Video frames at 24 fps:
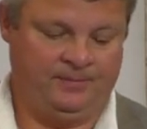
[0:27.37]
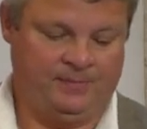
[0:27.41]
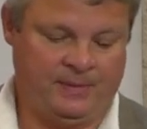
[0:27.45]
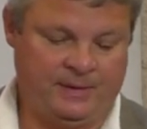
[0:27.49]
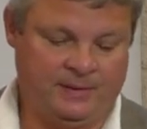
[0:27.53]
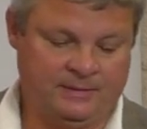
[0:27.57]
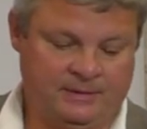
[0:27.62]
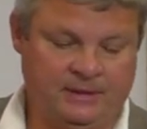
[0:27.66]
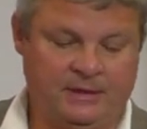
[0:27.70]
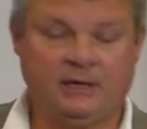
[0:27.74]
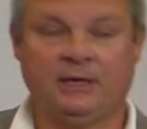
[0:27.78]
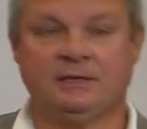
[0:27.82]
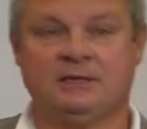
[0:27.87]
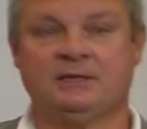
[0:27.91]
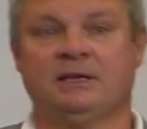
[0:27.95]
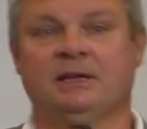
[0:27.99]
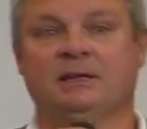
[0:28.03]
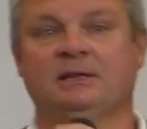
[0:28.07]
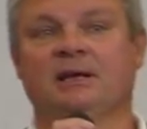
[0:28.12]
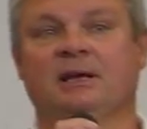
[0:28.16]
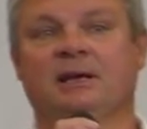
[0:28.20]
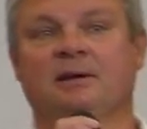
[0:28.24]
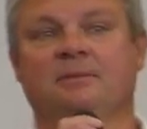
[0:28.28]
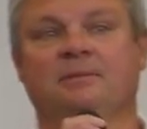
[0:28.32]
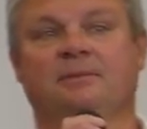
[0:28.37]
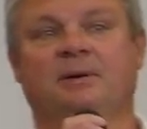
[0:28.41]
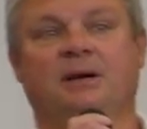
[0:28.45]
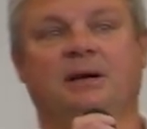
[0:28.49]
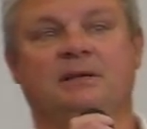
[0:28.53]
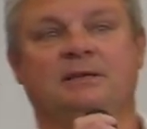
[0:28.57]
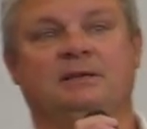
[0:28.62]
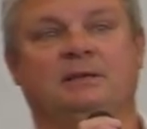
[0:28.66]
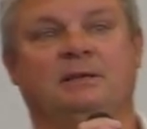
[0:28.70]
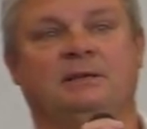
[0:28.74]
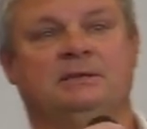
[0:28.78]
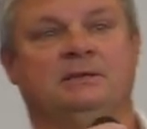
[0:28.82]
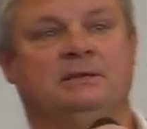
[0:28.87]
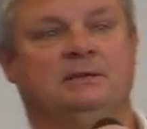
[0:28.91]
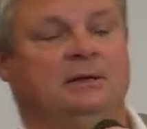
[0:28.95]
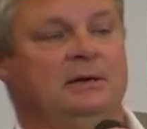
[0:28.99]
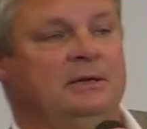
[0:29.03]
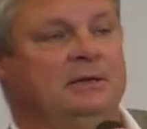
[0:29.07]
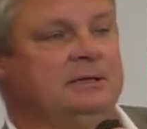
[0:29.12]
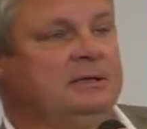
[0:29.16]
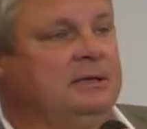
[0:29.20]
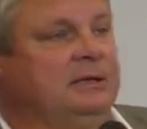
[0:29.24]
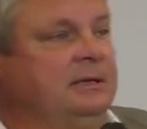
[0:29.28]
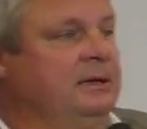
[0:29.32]
Драгоценные братья и
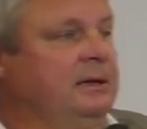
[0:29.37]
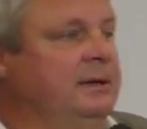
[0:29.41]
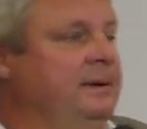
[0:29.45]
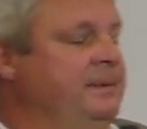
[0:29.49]
сестры,